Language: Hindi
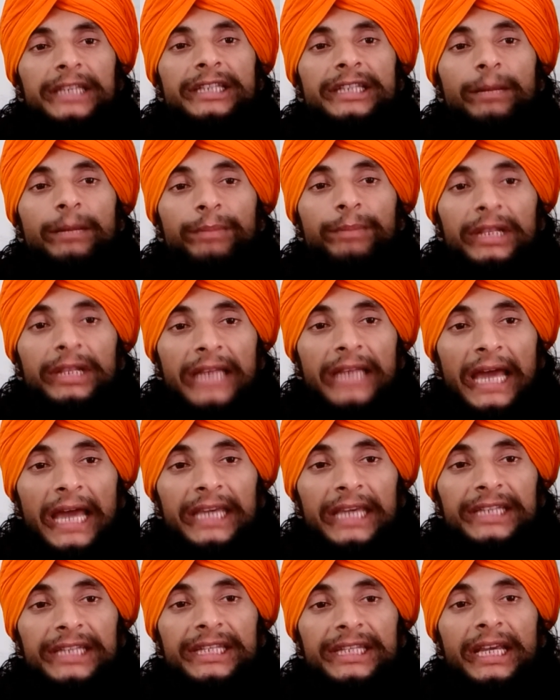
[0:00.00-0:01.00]
संप्रदाय
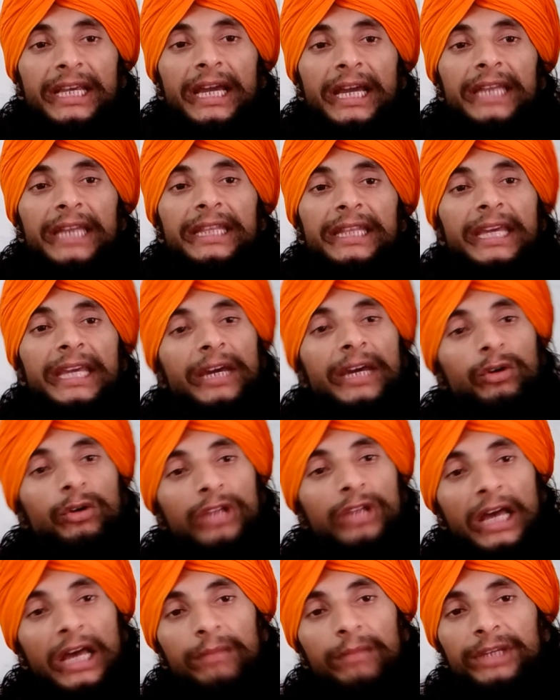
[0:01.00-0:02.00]
किसे कहते हैं और
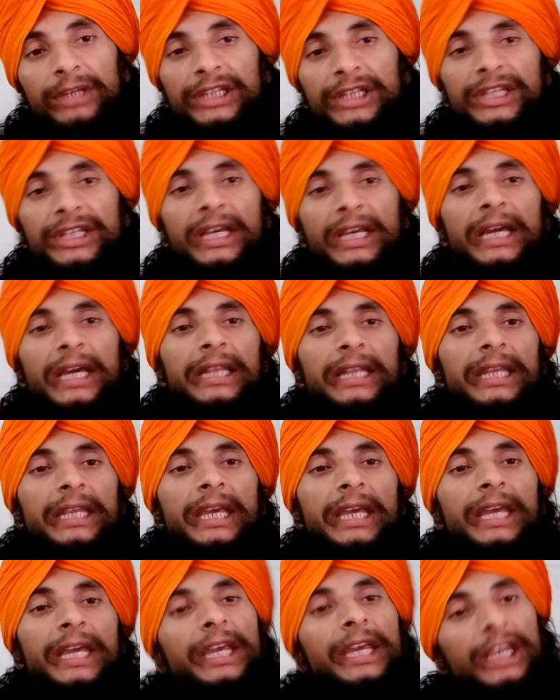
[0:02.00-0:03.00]
धर्म किसे कहते
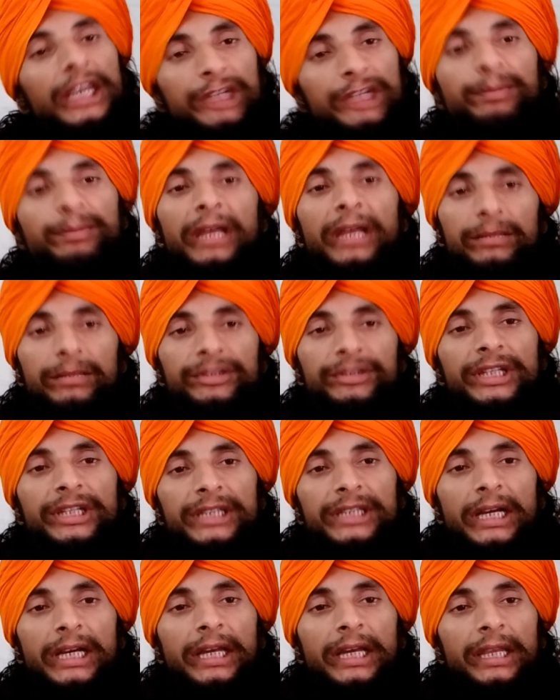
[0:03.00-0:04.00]
हैं इस पर हम
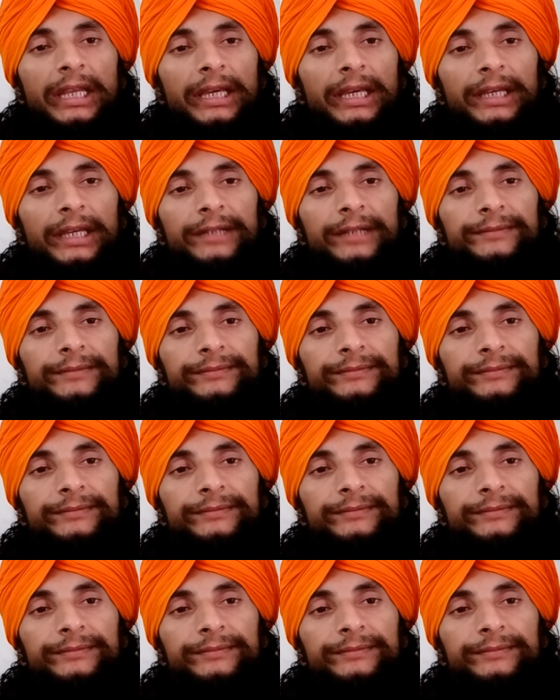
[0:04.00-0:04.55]
चर्चा करेंगे